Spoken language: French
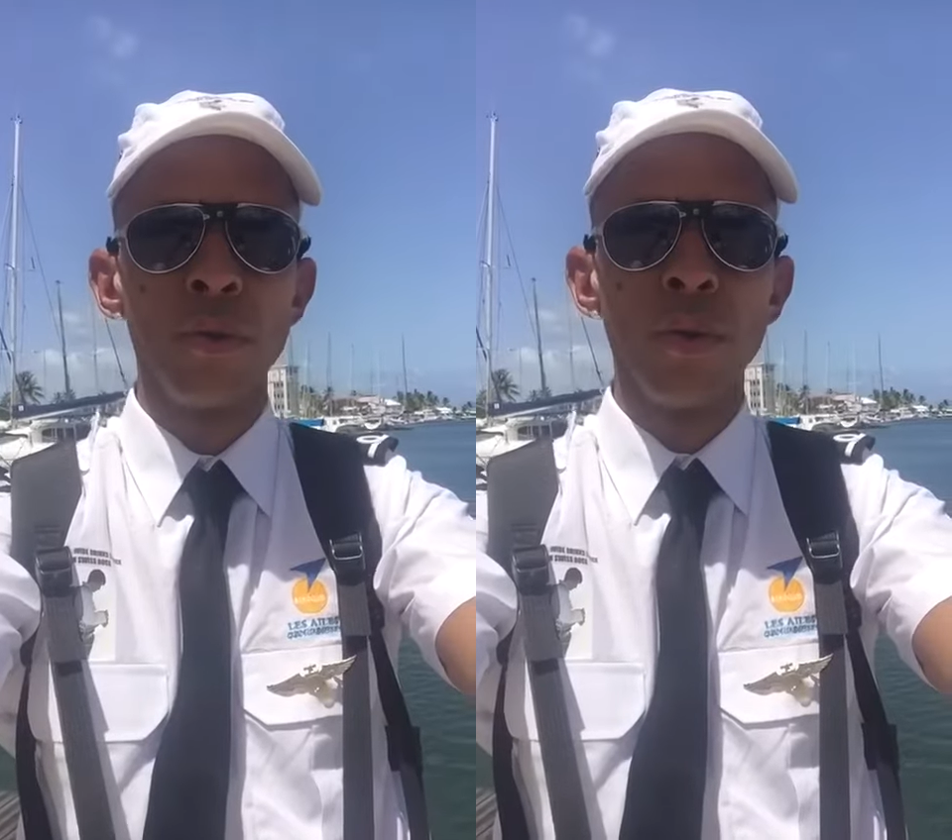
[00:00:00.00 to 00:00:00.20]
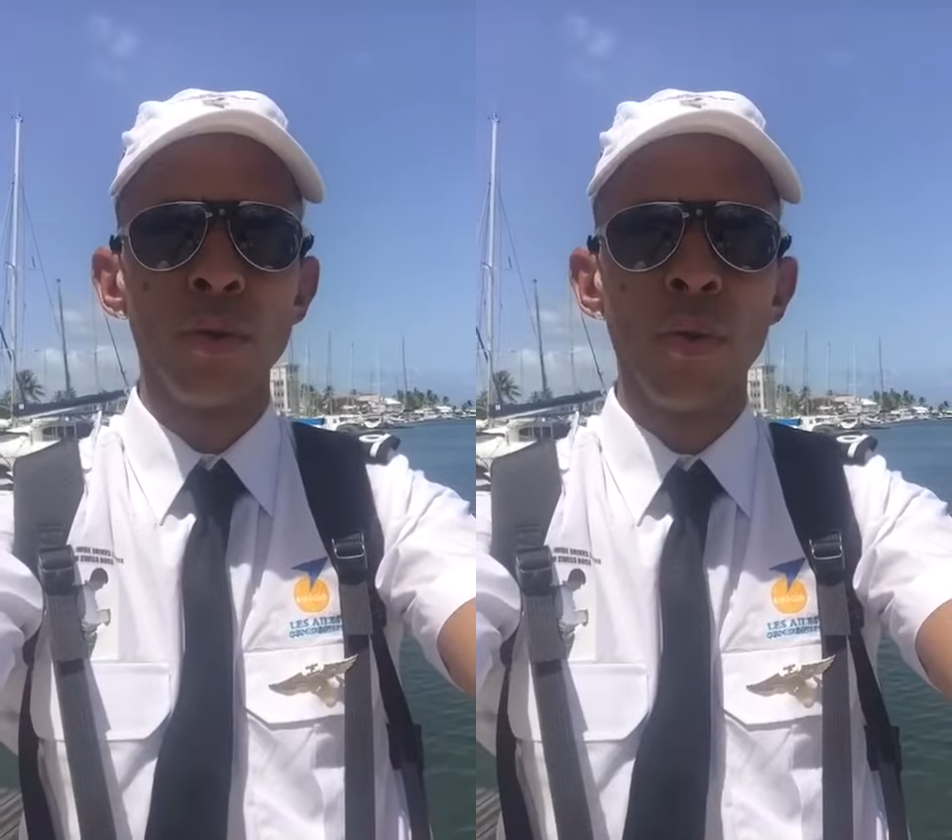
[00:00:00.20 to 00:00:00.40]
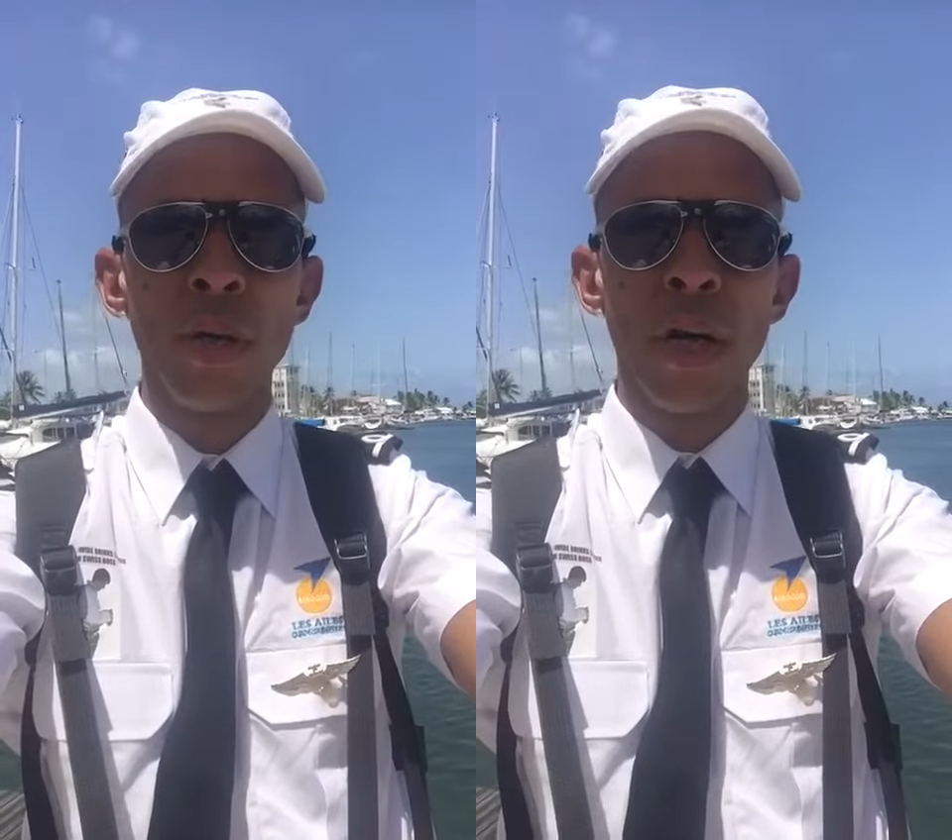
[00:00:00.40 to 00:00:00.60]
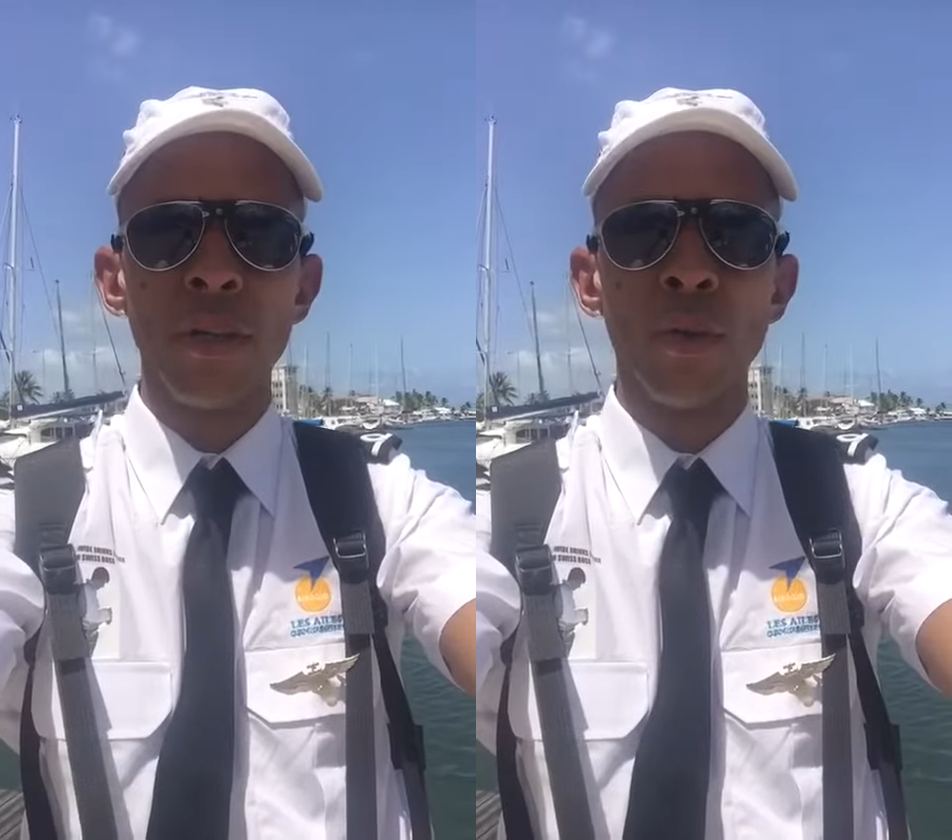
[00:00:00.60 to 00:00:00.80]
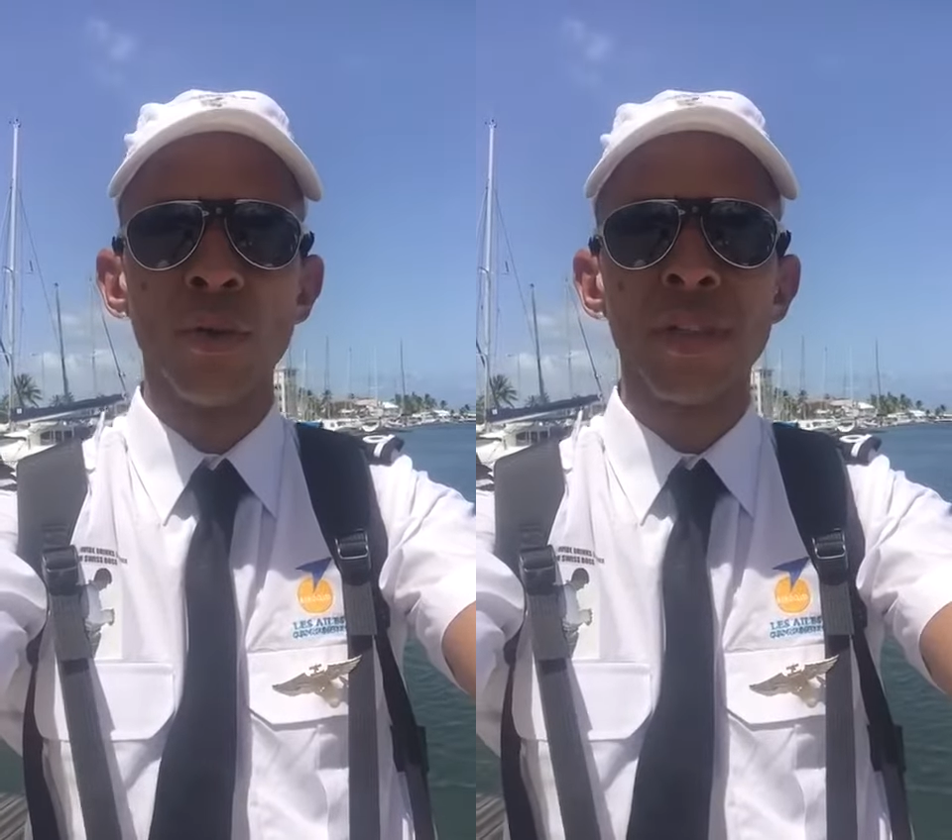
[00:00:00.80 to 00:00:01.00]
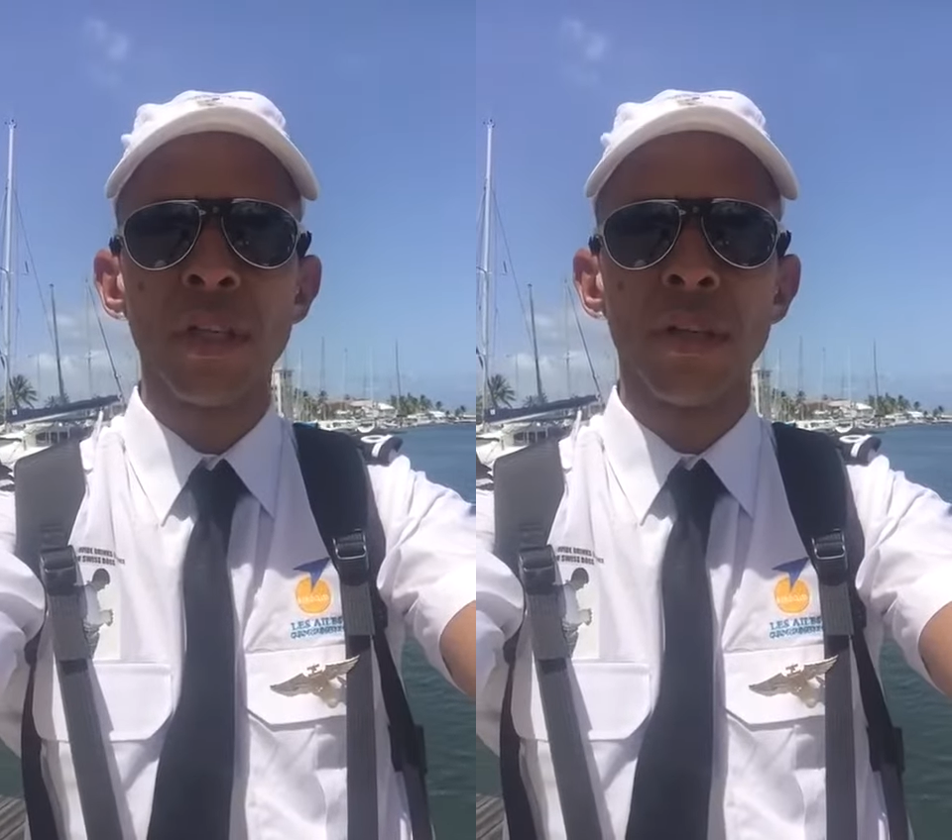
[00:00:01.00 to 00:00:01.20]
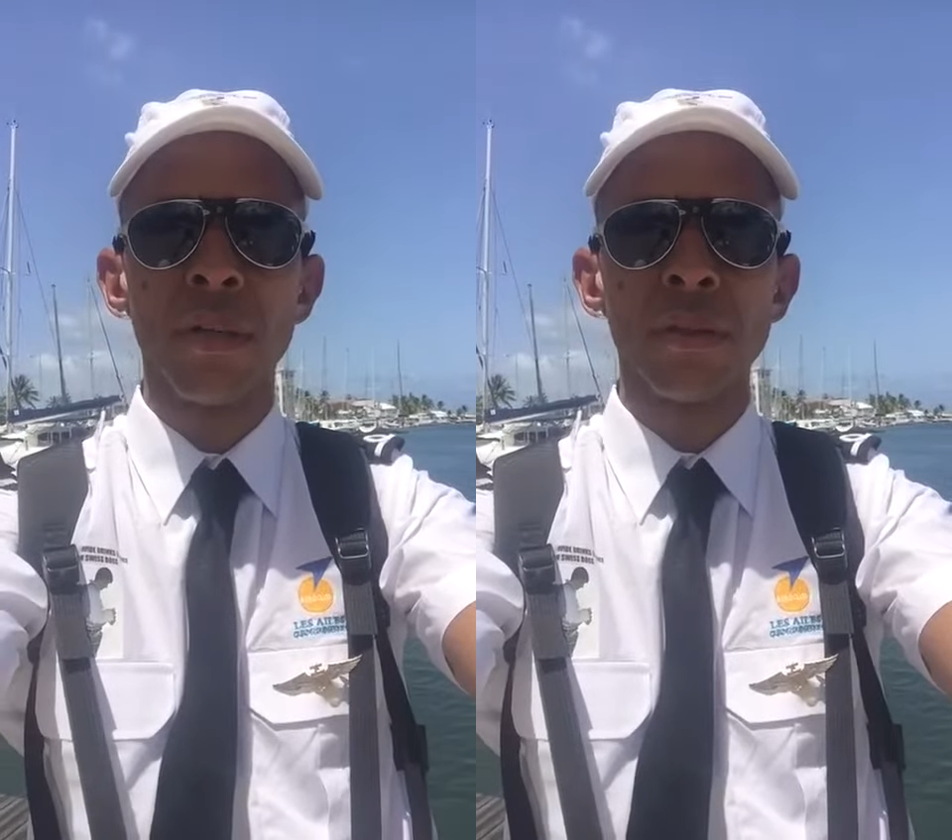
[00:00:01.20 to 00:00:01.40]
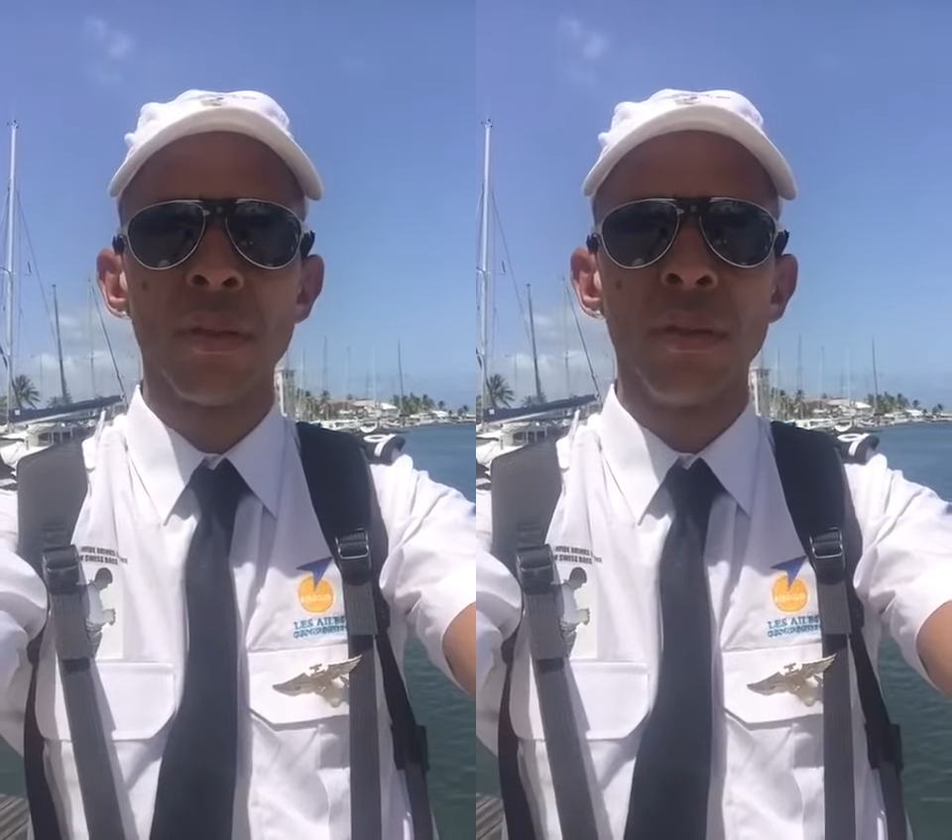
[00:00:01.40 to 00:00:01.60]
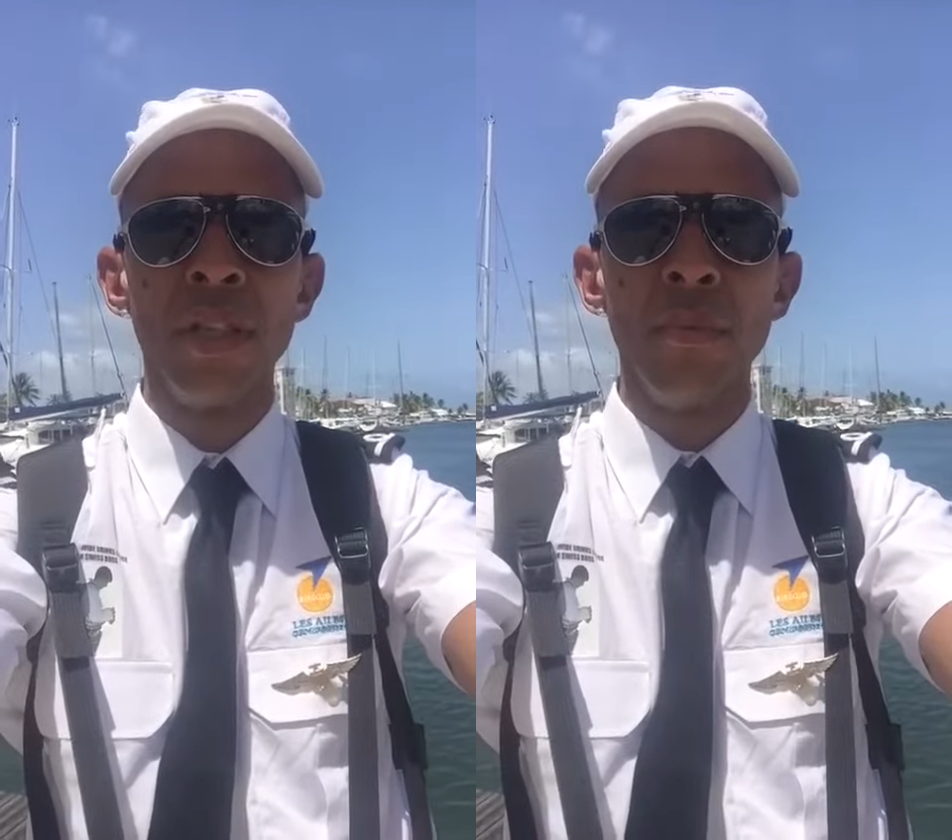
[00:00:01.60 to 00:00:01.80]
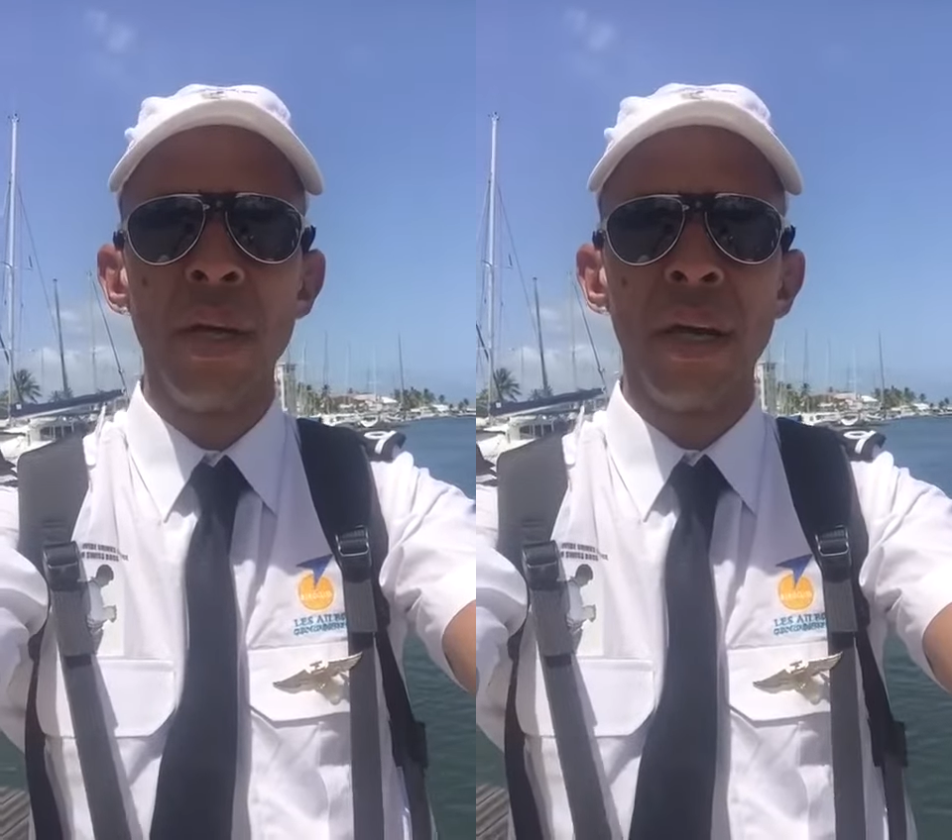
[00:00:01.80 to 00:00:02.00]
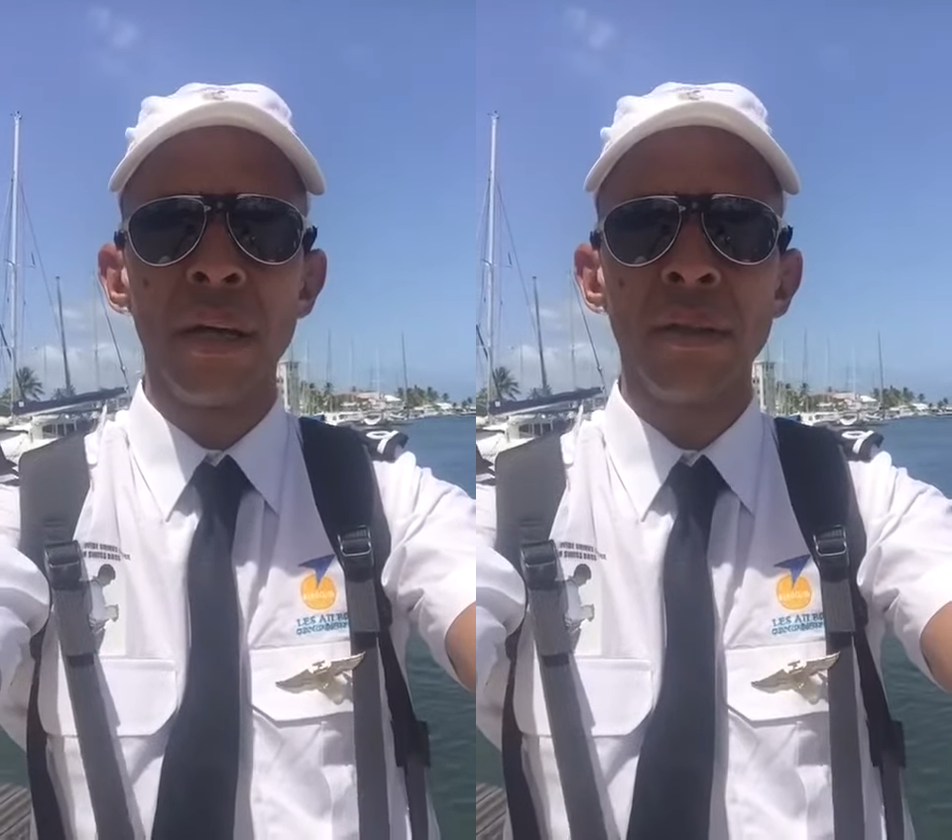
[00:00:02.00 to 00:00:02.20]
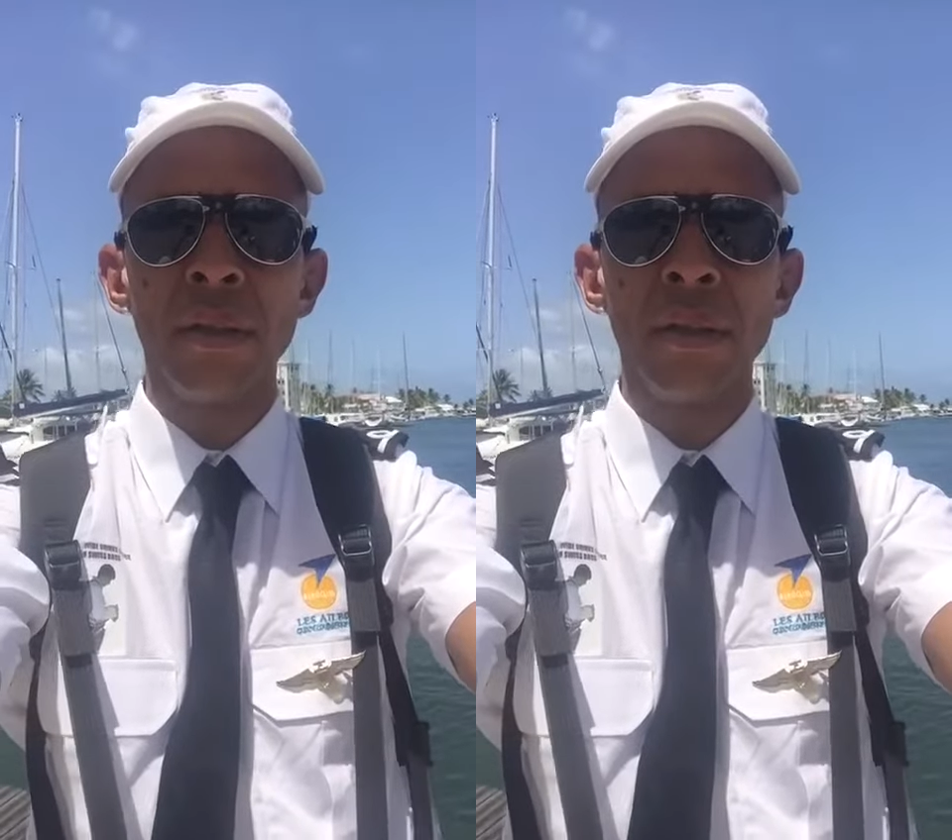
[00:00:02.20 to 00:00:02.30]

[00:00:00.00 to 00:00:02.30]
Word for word: du coca à 1,50€, euh, des bières,